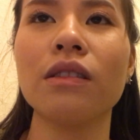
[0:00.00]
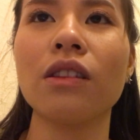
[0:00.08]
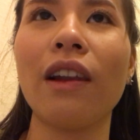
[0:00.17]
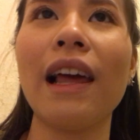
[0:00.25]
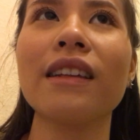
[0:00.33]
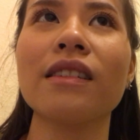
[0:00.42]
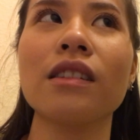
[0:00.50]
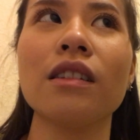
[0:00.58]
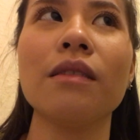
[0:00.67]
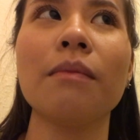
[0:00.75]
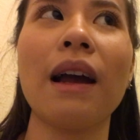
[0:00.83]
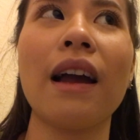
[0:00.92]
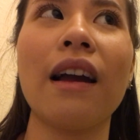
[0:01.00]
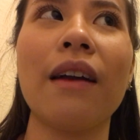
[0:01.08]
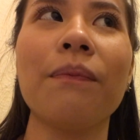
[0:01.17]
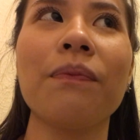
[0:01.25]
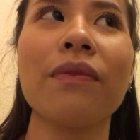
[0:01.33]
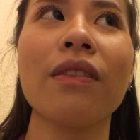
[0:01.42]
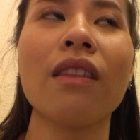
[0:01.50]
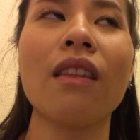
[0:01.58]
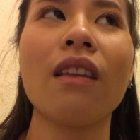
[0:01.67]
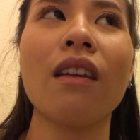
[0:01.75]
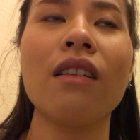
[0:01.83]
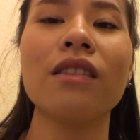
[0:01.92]
ตอนแรกจะซื้อมา
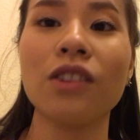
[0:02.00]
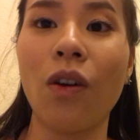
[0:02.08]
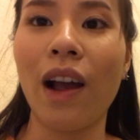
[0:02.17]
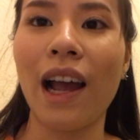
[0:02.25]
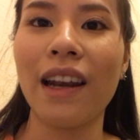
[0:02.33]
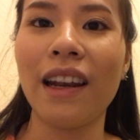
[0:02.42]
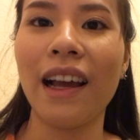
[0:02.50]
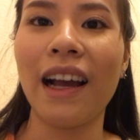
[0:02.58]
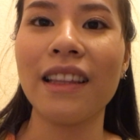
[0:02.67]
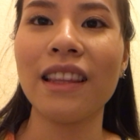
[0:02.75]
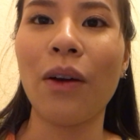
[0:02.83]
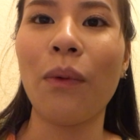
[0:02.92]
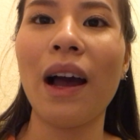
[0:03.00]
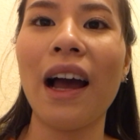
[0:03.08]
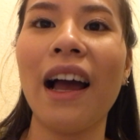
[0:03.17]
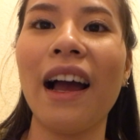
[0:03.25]
2อันนะคะแต่ว่า